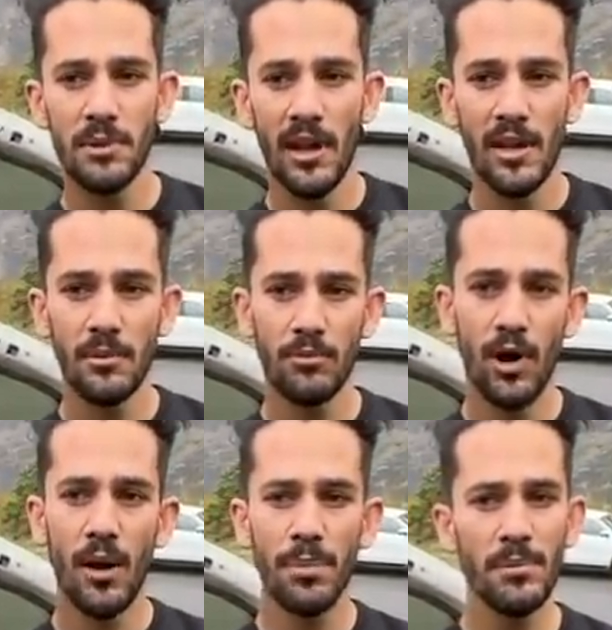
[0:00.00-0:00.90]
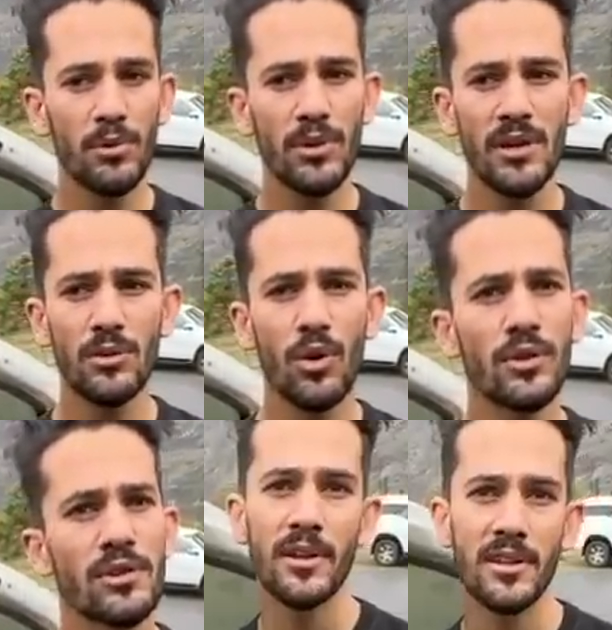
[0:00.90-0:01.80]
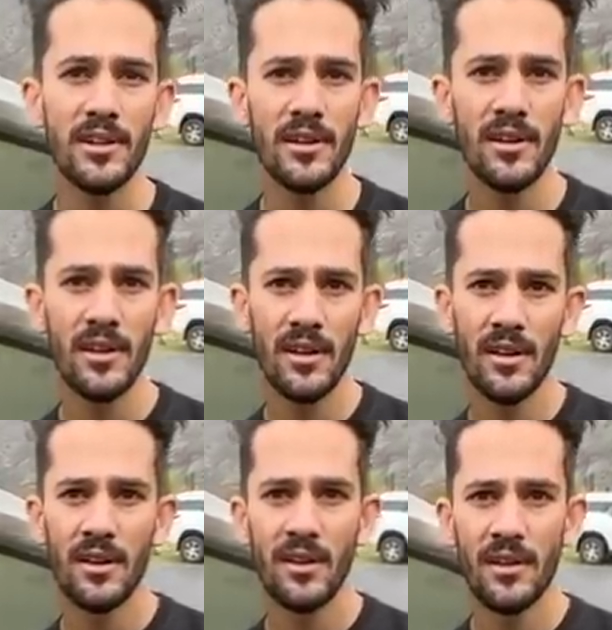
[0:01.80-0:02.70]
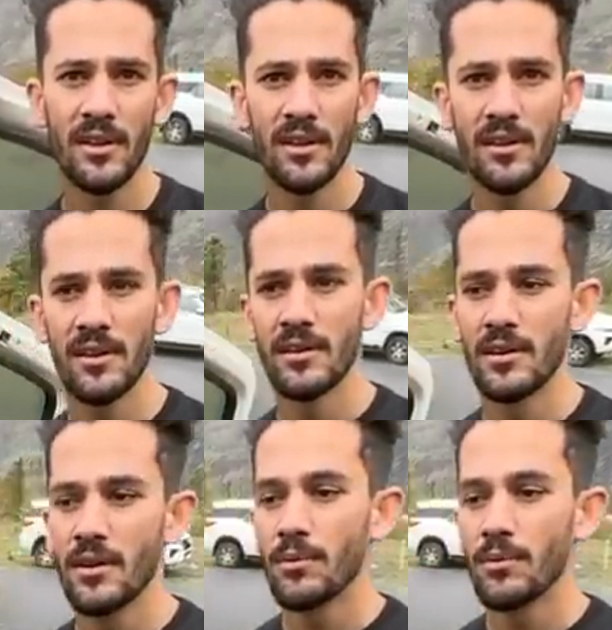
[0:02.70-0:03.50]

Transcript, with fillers: मनाली में वहाँ पे मेरे को ये नौ दस इसकी ओ कहाँ होगी सर्विस वर्विस